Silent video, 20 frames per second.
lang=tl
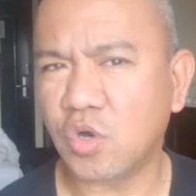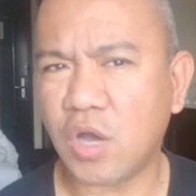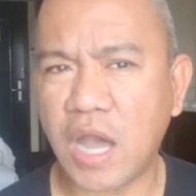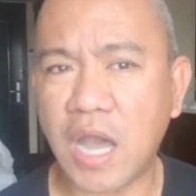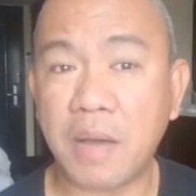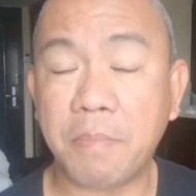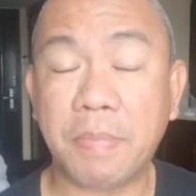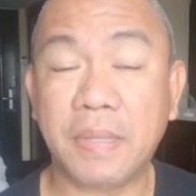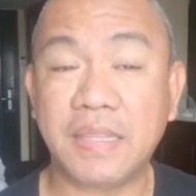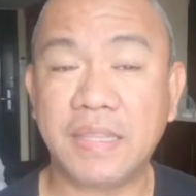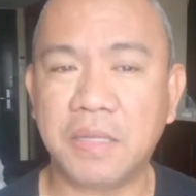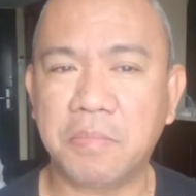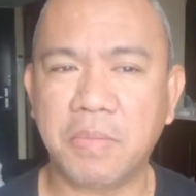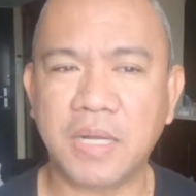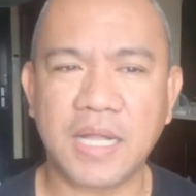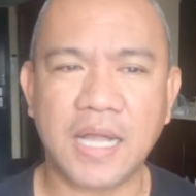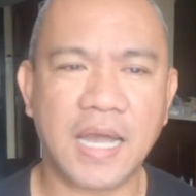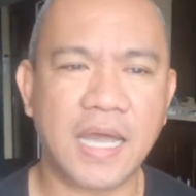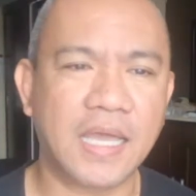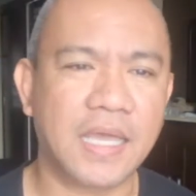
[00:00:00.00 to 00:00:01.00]
apat na
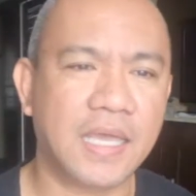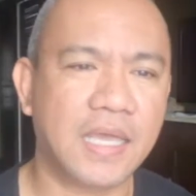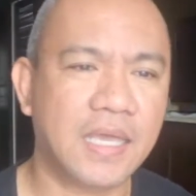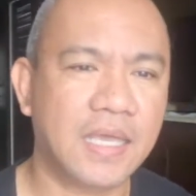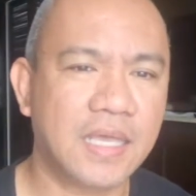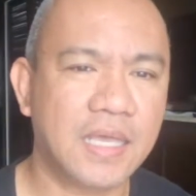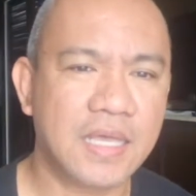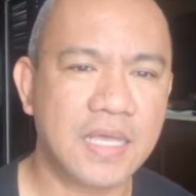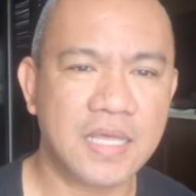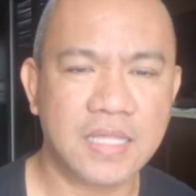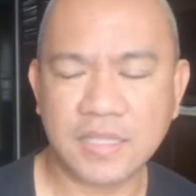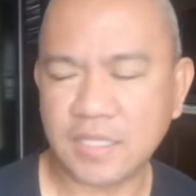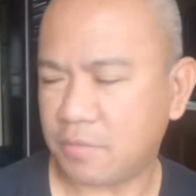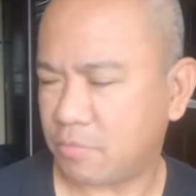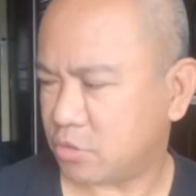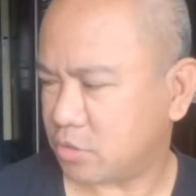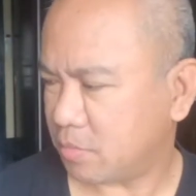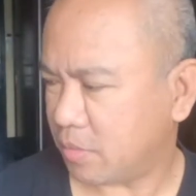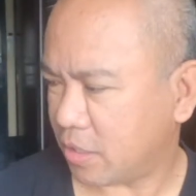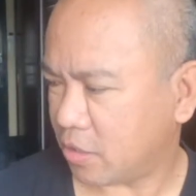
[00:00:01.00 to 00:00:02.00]
bagahe
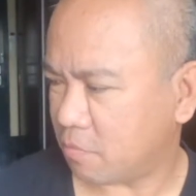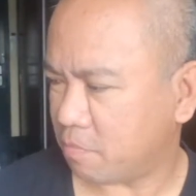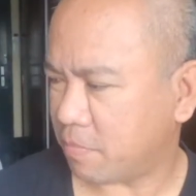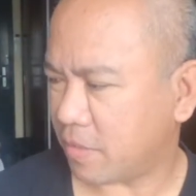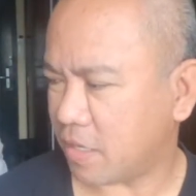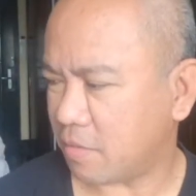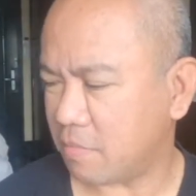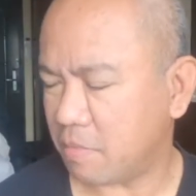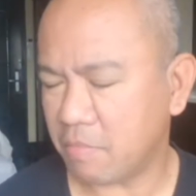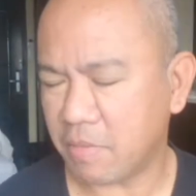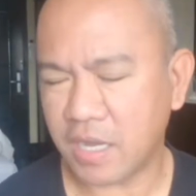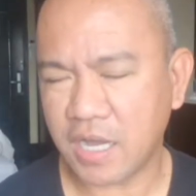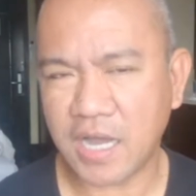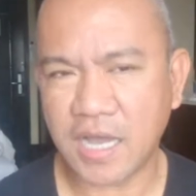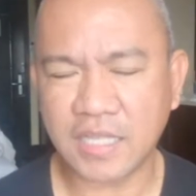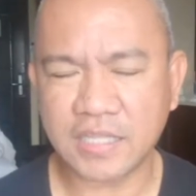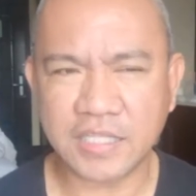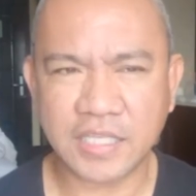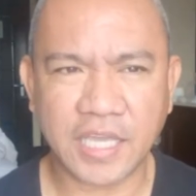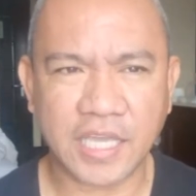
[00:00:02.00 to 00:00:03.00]
tapos meron pa kami mga
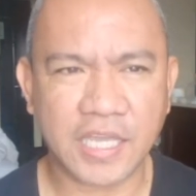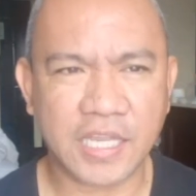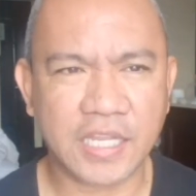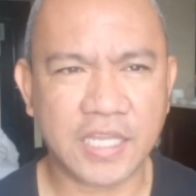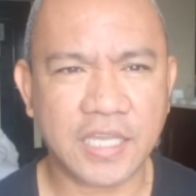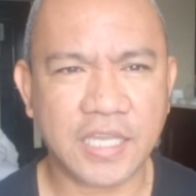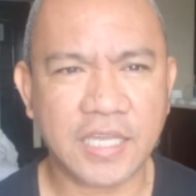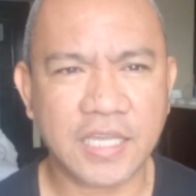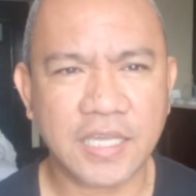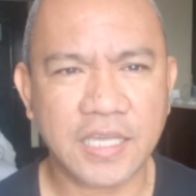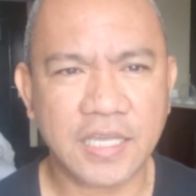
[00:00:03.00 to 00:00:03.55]
hand carry